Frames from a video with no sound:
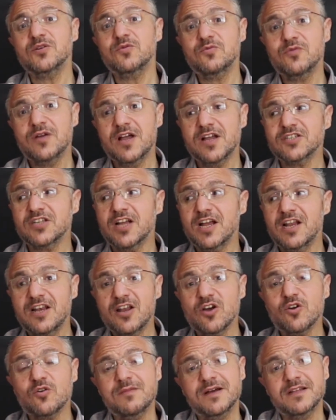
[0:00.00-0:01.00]
ويجعل
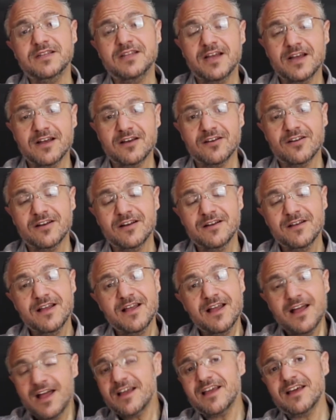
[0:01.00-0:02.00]
لكم أنهارا
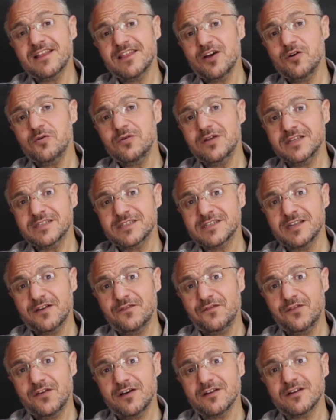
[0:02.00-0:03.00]
هكذا هو
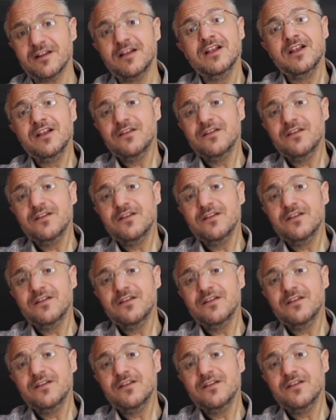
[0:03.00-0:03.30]
الاستغفار